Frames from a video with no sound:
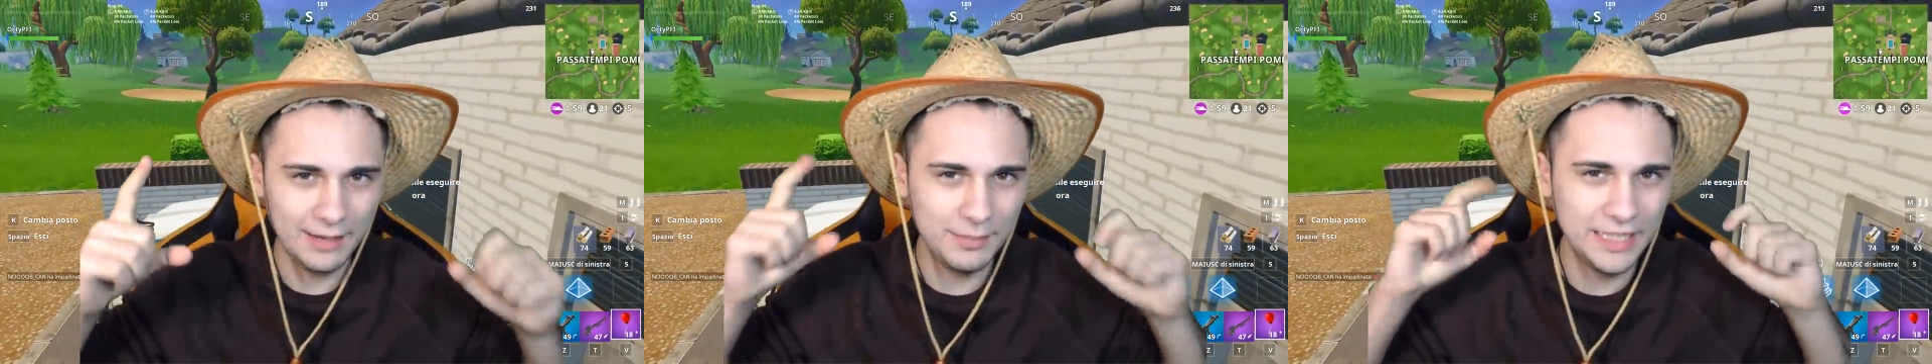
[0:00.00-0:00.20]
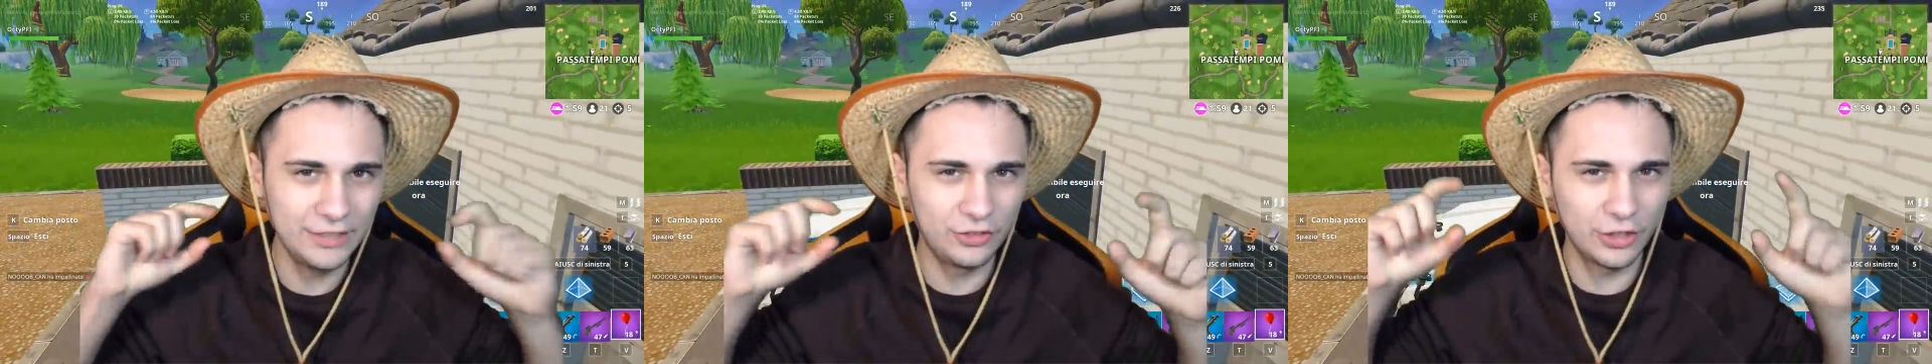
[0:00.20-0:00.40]

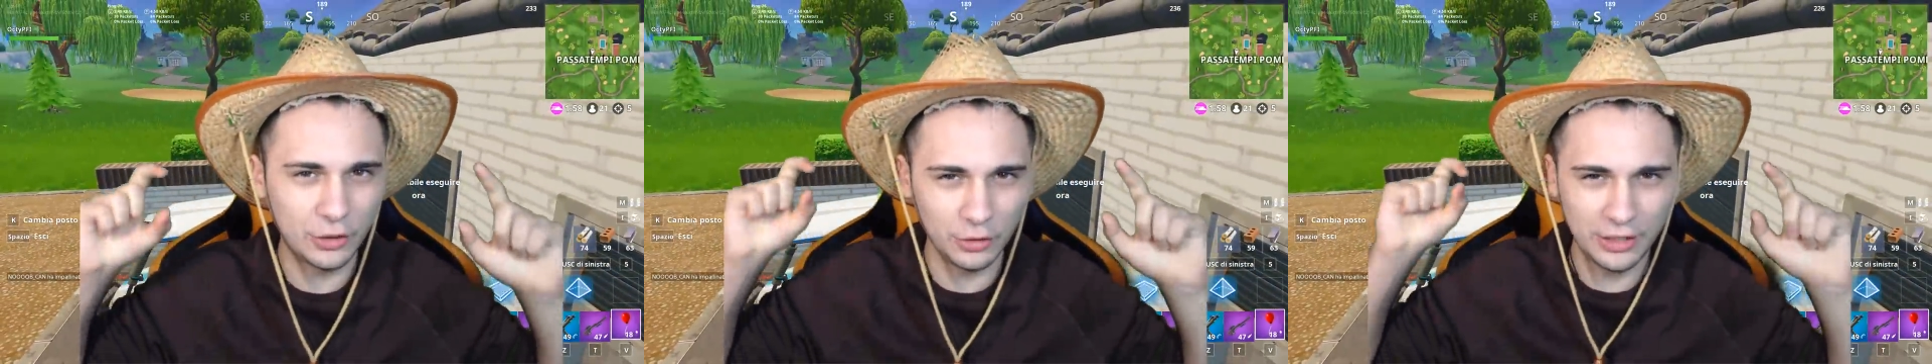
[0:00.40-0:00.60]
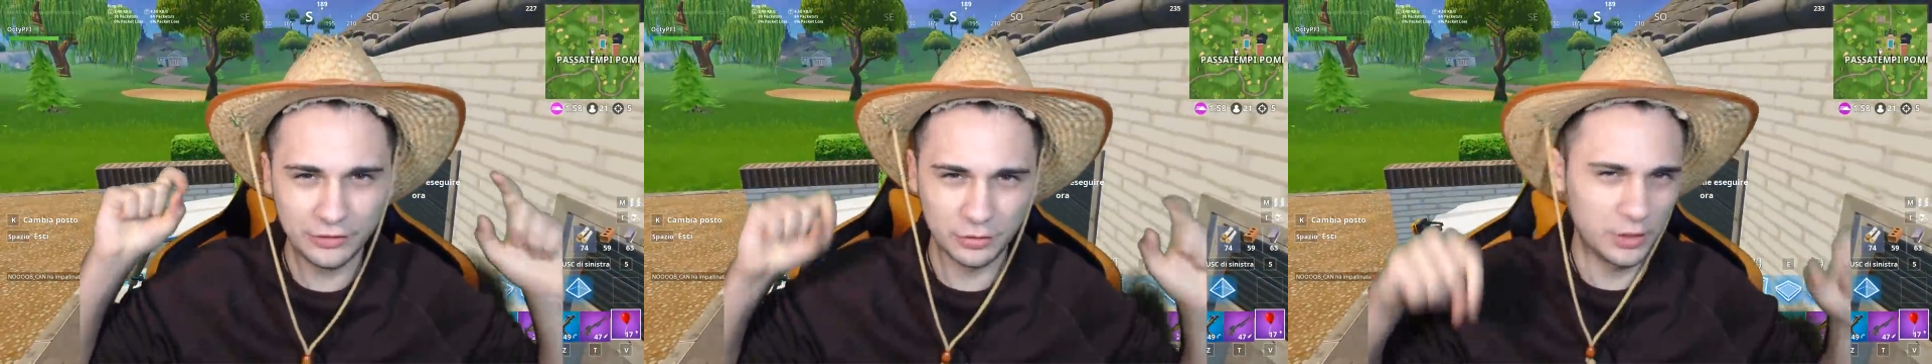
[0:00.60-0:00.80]
amici
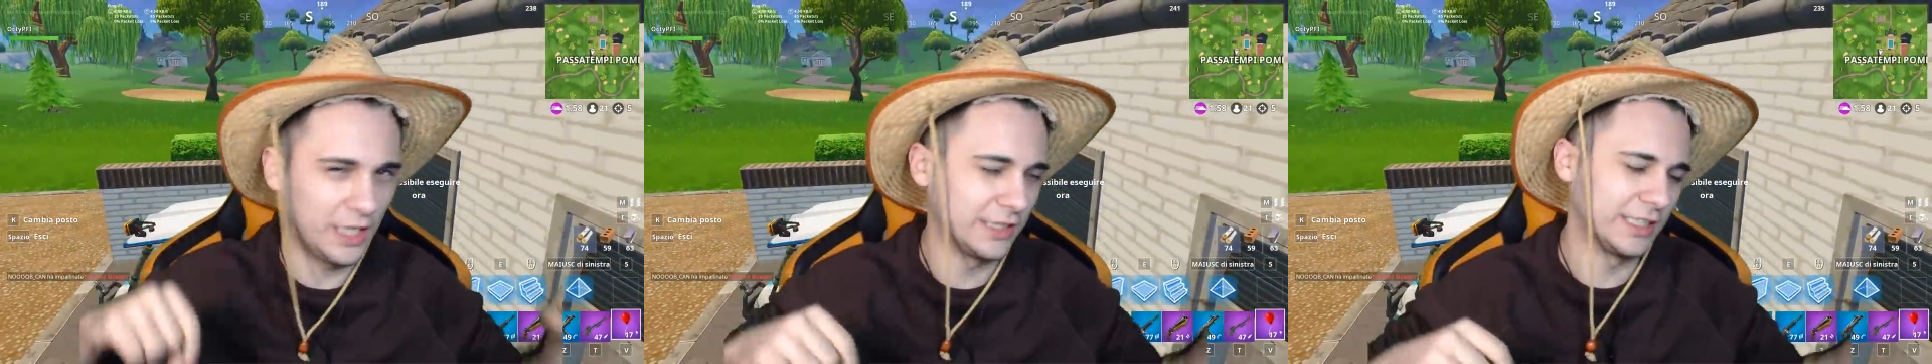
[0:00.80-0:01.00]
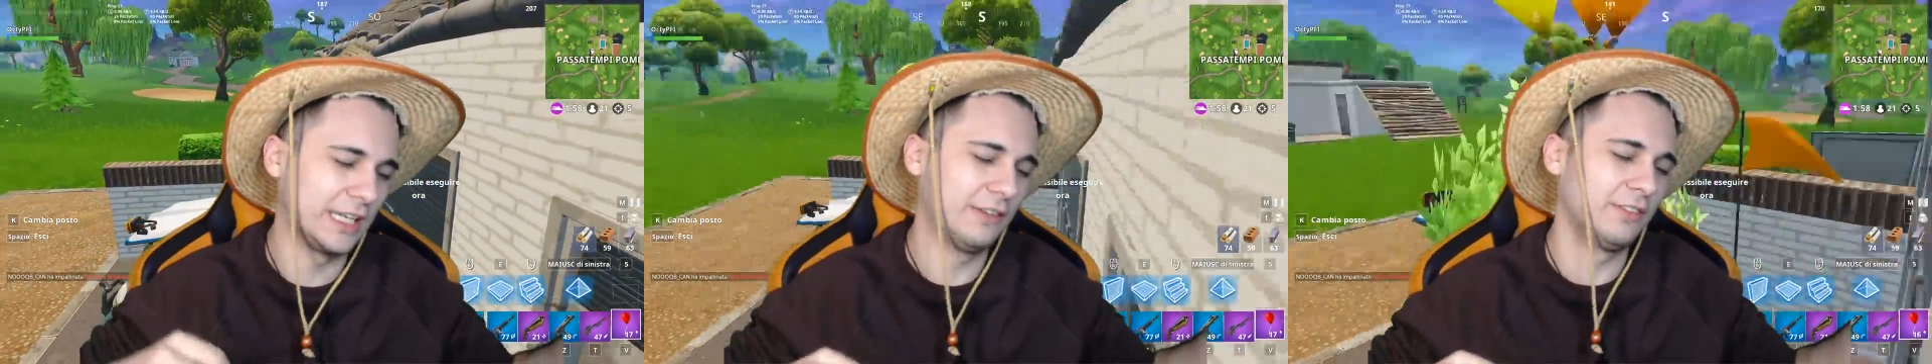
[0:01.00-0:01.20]

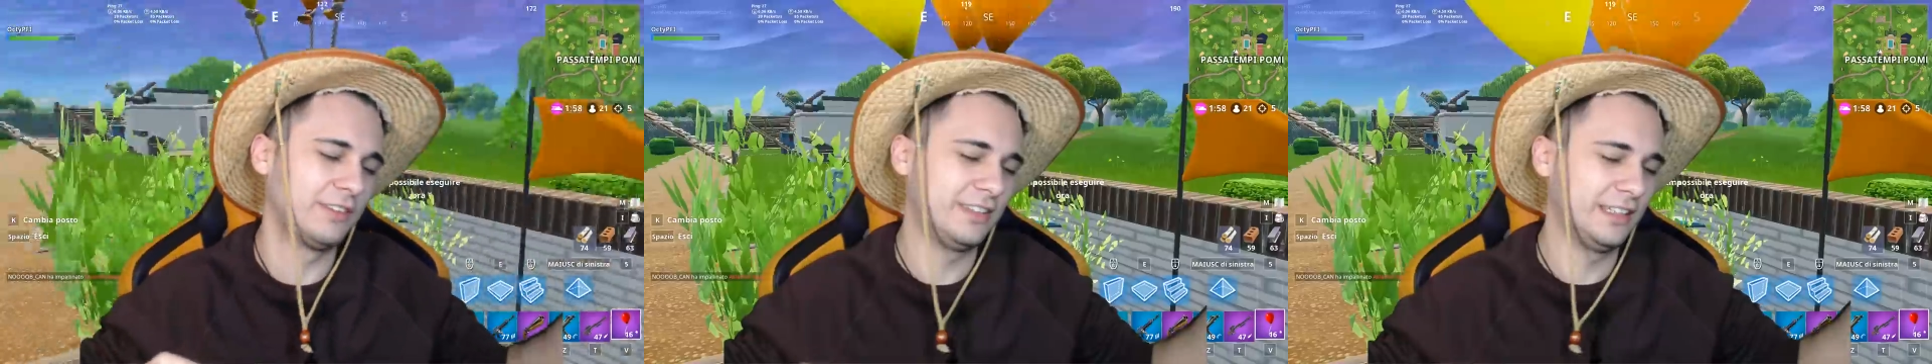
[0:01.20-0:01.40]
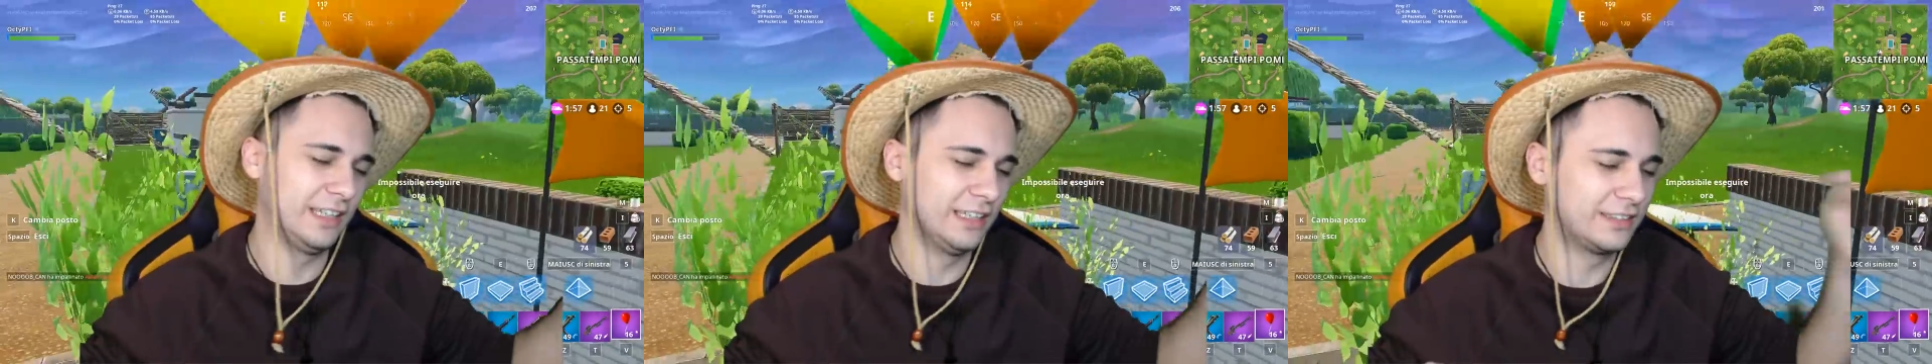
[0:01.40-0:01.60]
connessionati che vi
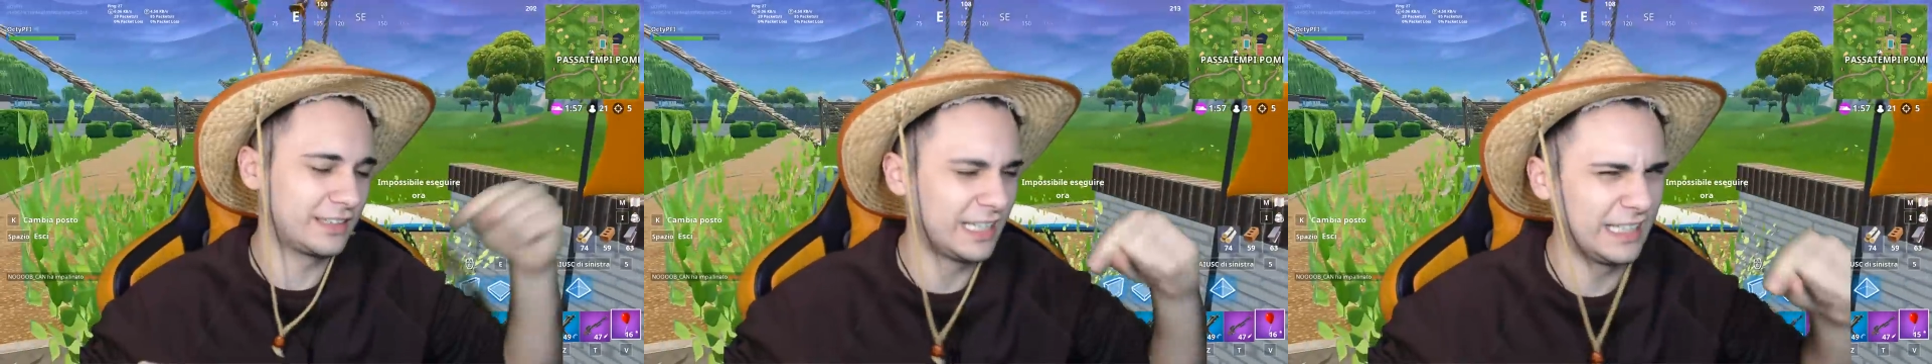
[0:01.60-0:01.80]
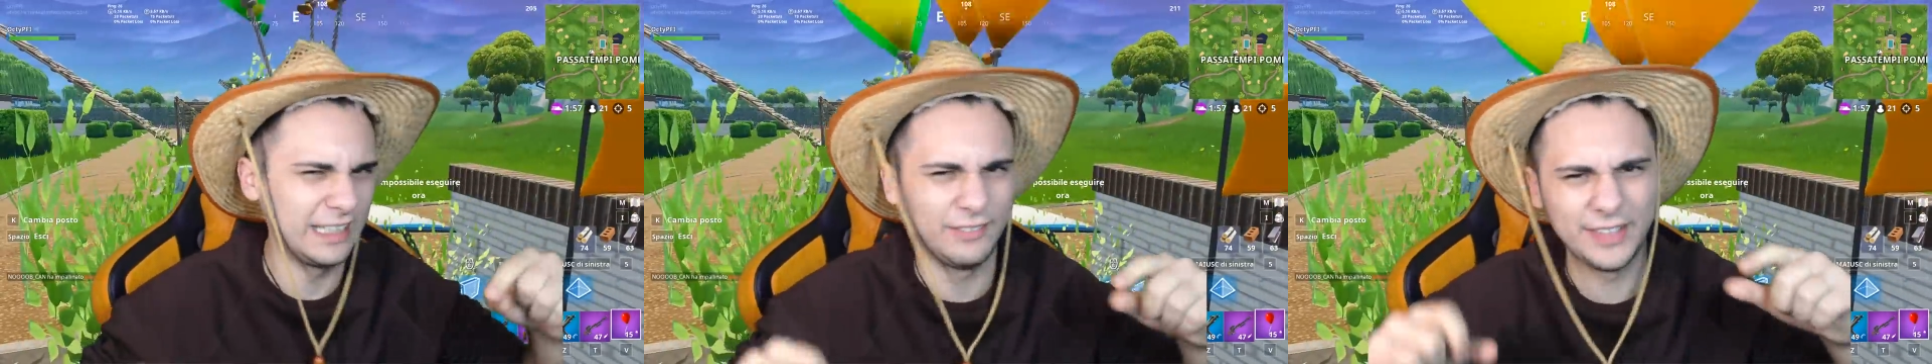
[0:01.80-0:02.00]
siete
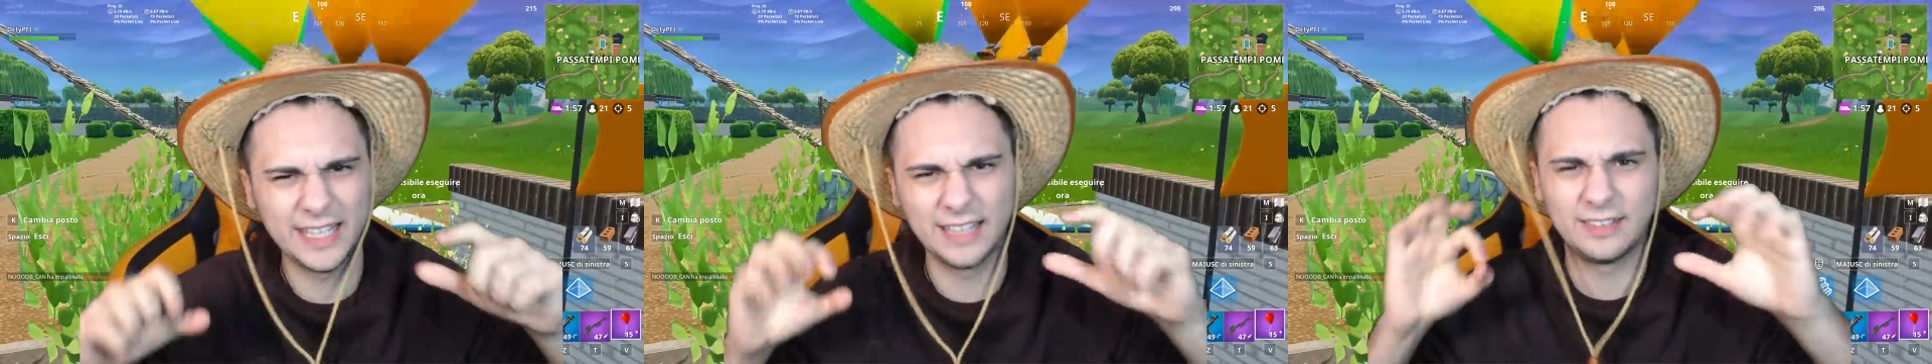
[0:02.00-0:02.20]
iscritti e avete